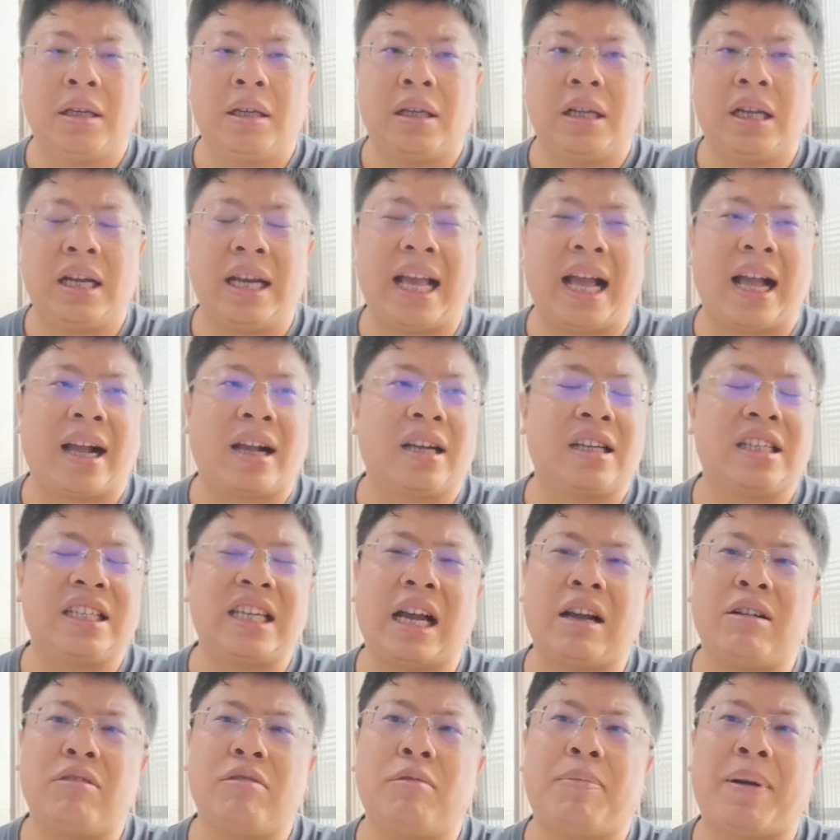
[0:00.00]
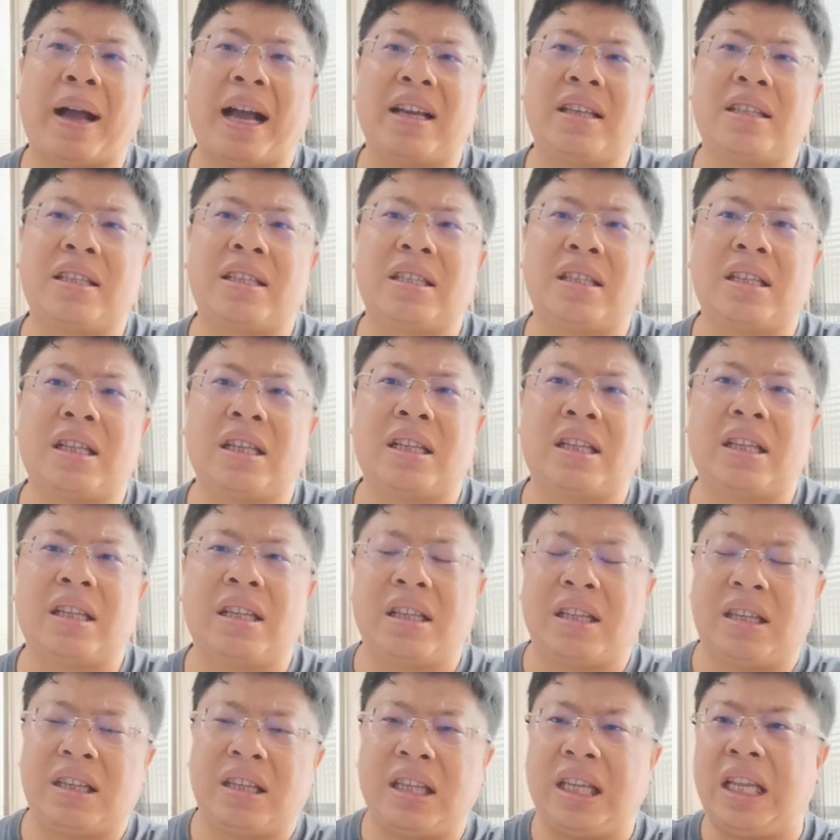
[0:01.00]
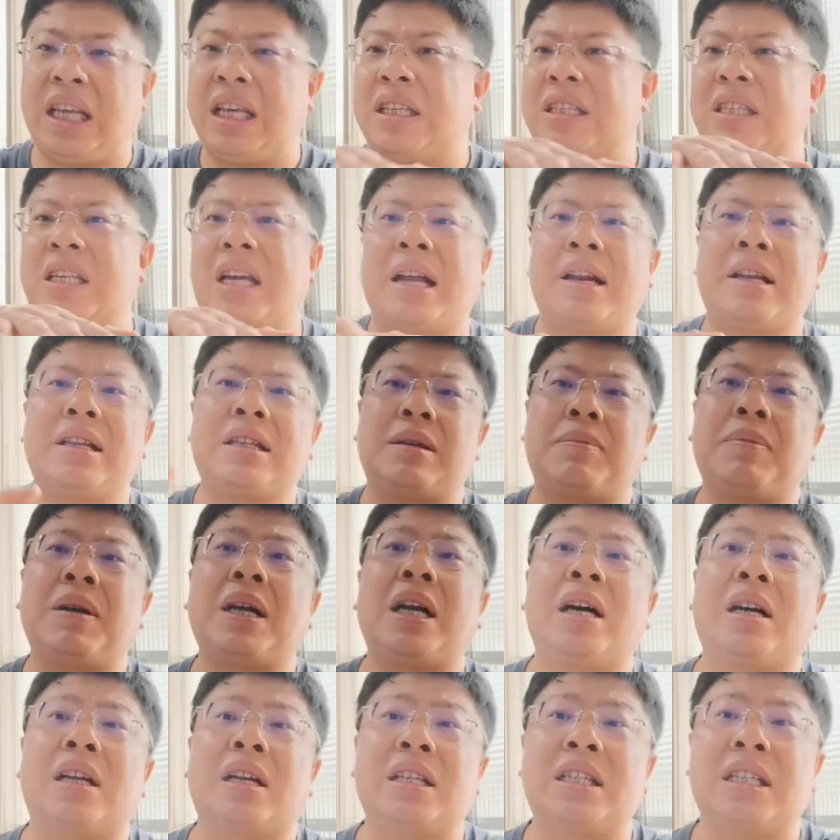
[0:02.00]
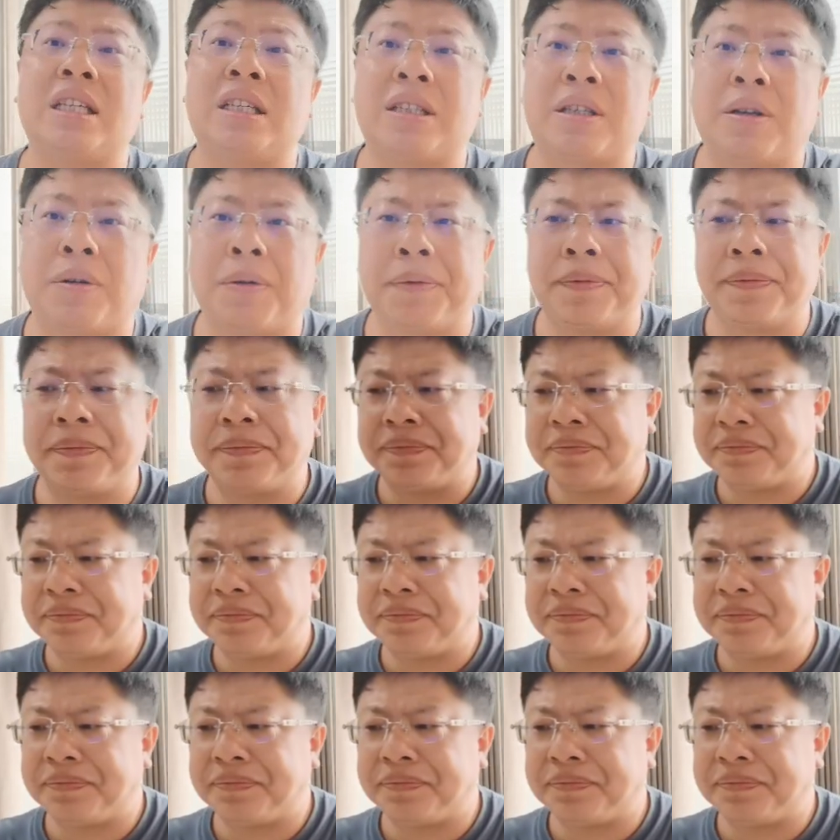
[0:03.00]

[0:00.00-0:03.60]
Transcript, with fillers: 那两个相互排斥的底层怎么可能接受？